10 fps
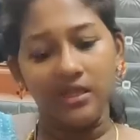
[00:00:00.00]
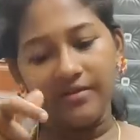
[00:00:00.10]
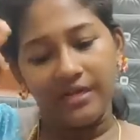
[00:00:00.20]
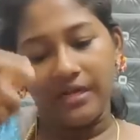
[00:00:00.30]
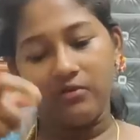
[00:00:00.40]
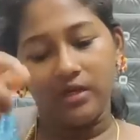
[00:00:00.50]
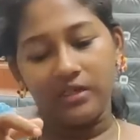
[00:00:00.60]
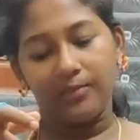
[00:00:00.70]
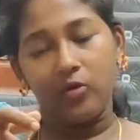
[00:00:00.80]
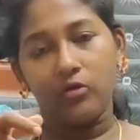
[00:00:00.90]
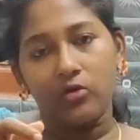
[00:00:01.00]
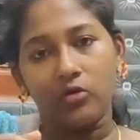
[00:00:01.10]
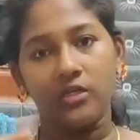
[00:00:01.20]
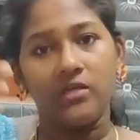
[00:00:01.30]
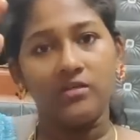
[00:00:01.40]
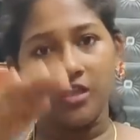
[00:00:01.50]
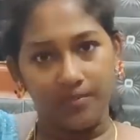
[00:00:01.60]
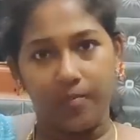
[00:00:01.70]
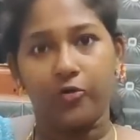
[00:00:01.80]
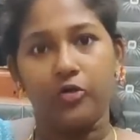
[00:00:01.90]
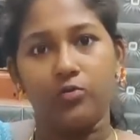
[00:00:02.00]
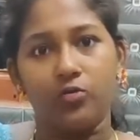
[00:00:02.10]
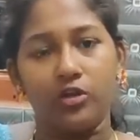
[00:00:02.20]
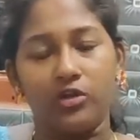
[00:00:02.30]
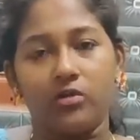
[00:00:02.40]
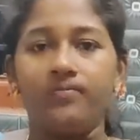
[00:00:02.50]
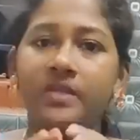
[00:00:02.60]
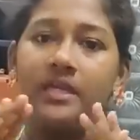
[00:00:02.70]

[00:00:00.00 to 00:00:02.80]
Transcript: தேவையான அளவு அந்த பவுடரை கொட்டிட்டு திருப்பி போட்டு மூடிடணும்